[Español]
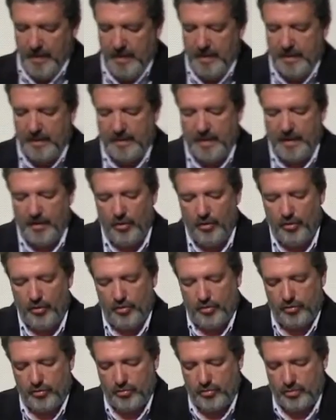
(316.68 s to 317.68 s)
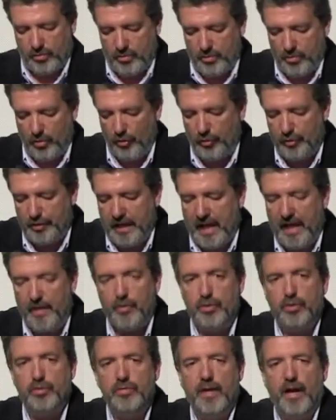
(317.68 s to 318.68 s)
Y quiero
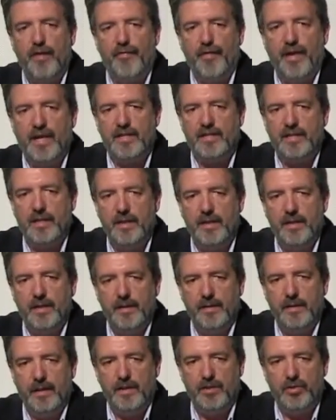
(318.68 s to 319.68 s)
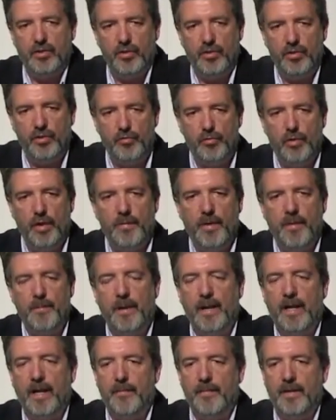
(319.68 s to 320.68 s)
contaros una frase de solo nueve
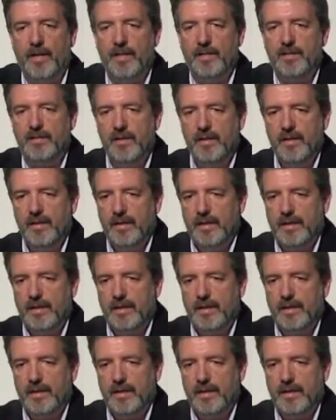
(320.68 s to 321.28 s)
palabras